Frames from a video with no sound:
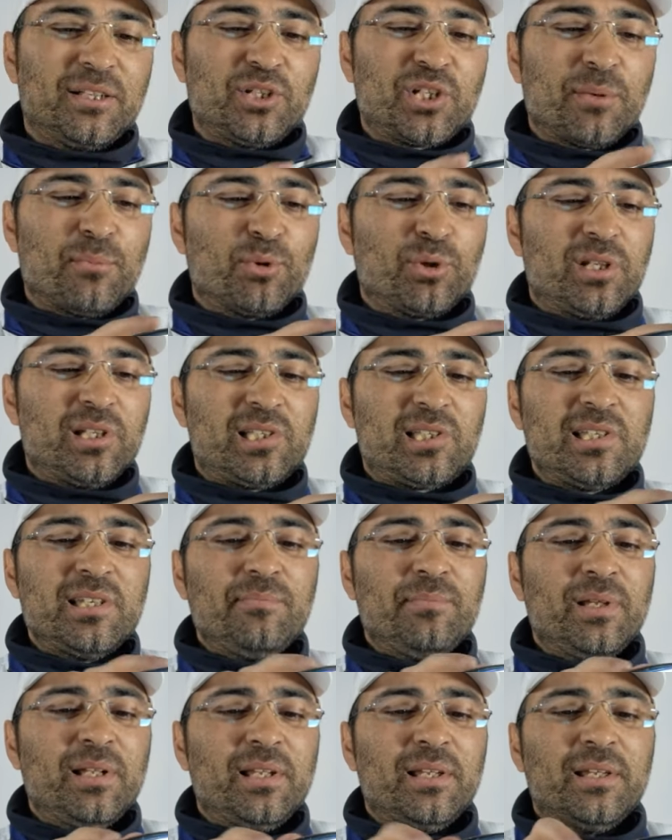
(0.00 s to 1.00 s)
eh, diciamo di
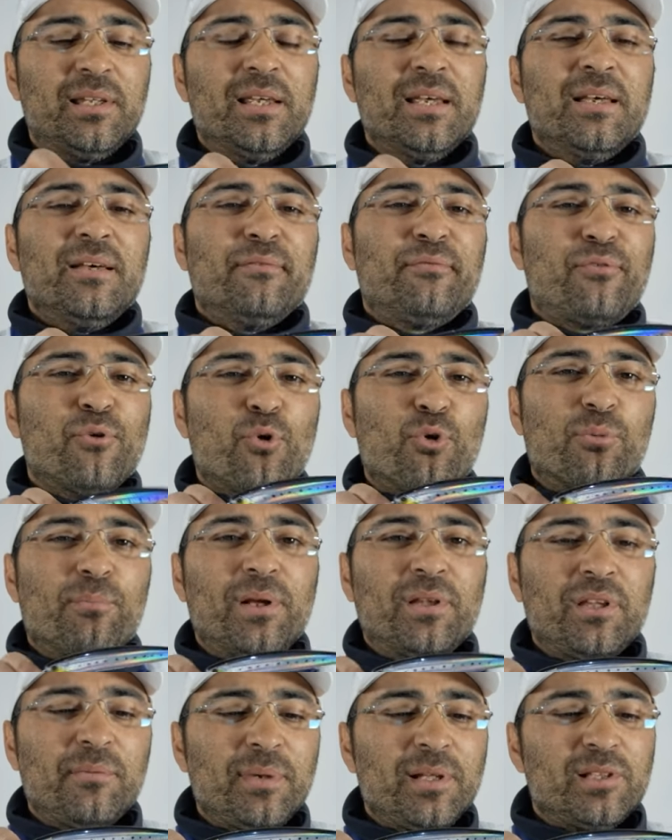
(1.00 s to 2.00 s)
simili
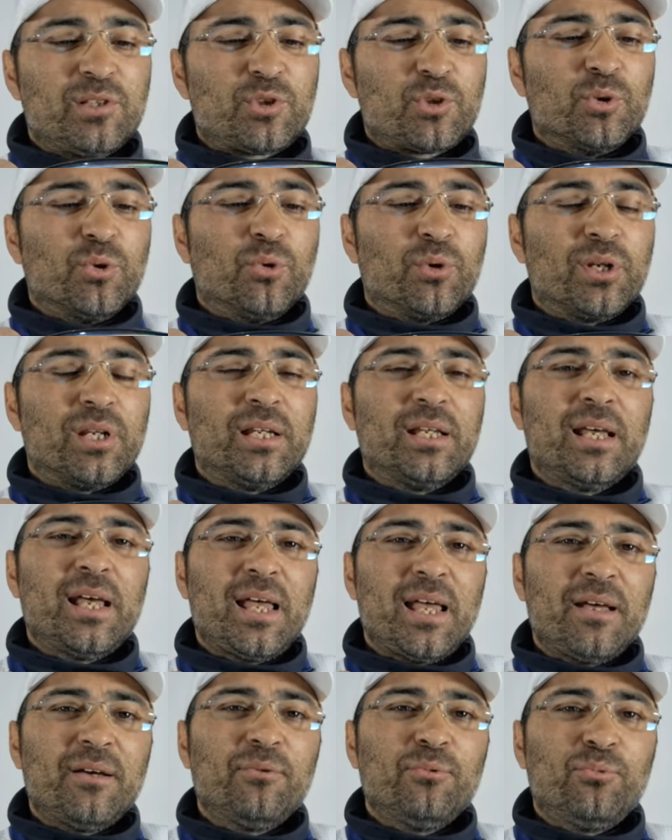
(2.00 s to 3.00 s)
forme e dimensioni,
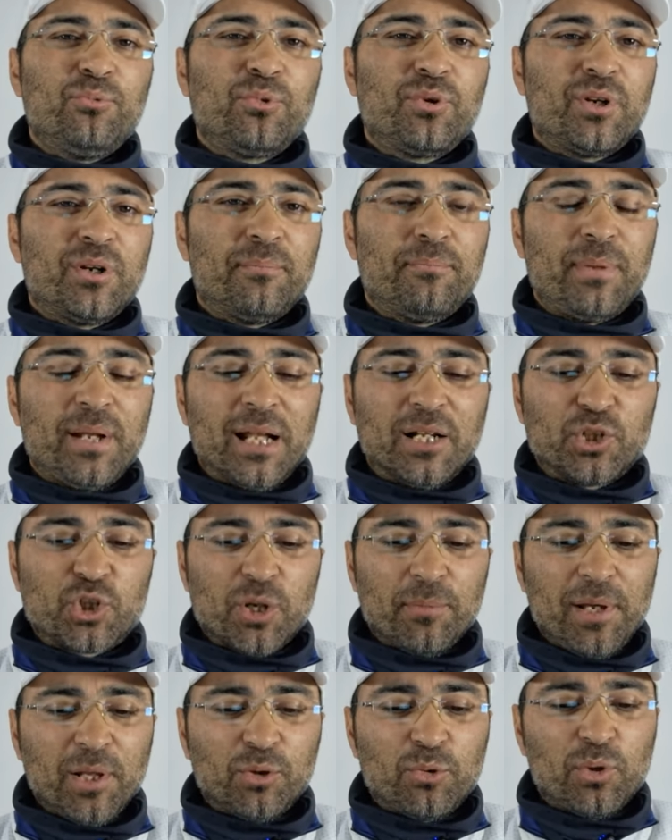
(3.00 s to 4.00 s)
è un
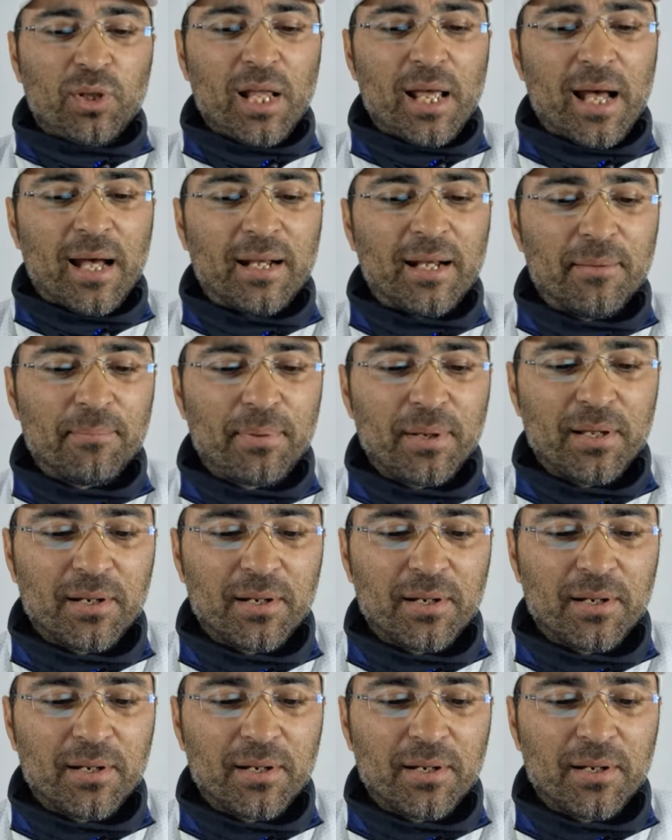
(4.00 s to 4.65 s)
bilanciamento ideale